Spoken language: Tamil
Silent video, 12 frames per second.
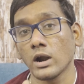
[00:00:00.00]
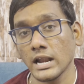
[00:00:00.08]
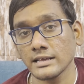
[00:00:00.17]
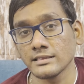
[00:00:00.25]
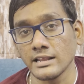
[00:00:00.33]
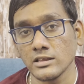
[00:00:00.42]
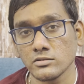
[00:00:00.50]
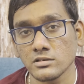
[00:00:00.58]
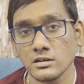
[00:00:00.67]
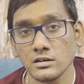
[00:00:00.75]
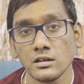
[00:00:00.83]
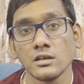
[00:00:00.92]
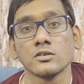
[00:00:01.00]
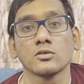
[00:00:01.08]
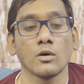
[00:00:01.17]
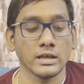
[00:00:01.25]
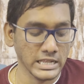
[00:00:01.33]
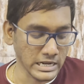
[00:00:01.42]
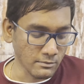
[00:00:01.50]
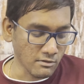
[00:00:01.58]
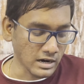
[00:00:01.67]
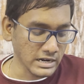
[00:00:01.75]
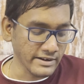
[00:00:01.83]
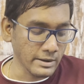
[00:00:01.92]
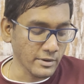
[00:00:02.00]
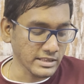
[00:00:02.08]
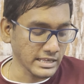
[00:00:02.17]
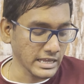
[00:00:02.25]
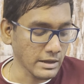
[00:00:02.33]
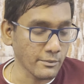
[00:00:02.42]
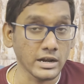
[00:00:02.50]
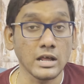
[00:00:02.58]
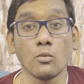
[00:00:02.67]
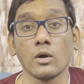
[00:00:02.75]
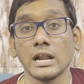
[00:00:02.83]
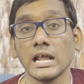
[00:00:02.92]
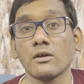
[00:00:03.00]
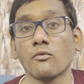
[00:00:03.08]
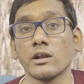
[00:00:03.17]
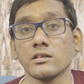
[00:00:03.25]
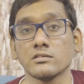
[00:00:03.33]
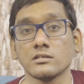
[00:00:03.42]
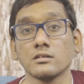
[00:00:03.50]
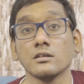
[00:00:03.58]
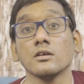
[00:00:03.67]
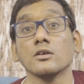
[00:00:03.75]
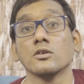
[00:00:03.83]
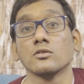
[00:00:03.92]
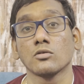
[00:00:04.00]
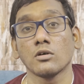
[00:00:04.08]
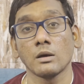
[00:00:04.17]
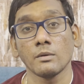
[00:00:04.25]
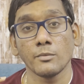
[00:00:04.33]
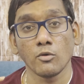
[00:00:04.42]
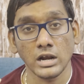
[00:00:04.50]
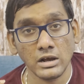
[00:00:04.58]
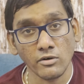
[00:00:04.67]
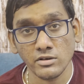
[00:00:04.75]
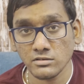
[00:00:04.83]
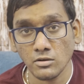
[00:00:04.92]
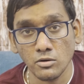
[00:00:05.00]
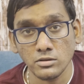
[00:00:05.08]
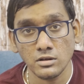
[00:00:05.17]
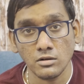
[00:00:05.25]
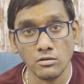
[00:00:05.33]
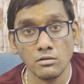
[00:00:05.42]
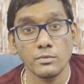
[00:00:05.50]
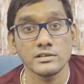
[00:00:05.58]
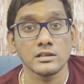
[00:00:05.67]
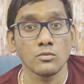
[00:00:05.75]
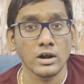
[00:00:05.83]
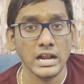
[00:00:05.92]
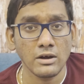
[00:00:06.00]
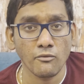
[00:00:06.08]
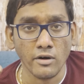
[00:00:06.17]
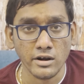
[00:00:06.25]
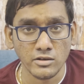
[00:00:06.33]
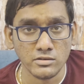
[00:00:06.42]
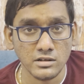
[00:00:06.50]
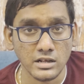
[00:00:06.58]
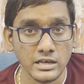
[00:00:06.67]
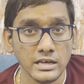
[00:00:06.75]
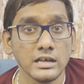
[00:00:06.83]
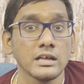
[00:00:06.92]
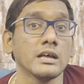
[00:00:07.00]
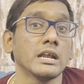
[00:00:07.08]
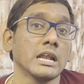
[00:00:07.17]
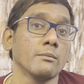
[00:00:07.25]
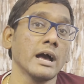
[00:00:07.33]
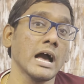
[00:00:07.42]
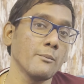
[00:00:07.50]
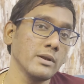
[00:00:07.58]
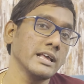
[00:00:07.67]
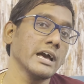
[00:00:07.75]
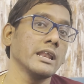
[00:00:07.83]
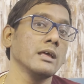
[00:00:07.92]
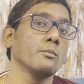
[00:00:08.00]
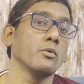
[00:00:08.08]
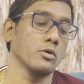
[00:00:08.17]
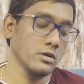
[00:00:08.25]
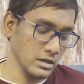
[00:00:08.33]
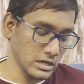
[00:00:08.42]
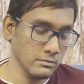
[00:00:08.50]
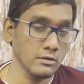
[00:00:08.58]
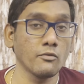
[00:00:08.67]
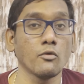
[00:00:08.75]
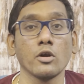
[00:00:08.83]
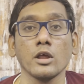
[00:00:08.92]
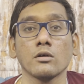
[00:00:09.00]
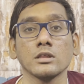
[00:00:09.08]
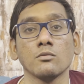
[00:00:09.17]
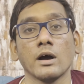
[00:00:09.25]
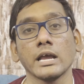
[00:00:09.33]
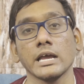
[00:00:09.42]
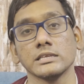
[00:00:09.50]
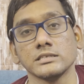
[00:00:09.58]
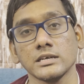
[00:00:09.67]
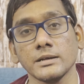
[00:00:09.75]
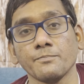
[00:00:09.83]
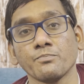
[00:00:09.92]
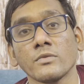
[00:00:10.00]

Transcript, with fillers: ஒன் லேக் தேர்ட்டி தௌசண்ட் ஸோ அதே நம்ம வாங்கின வேரியன்ட் பார்த்தீங்க அப்படின்னா ஒன் லேக் ஃபார்ட்டி தௌசண்ட் ஸோ நம்ம இப்போ ஒன் லேக் ஃபார்ட்டி தௌசண்ட் கொடுத்துருக்கோம் ப்ளஸ் அந்த ஒன் லேக் ஃபார்ட்டி தௌசண்ட்க்கு நம்ம ஆப்பிள் கேரியும் போட்டு நம்ம ஃபோனையும் வந்து வாங்கியாச்சு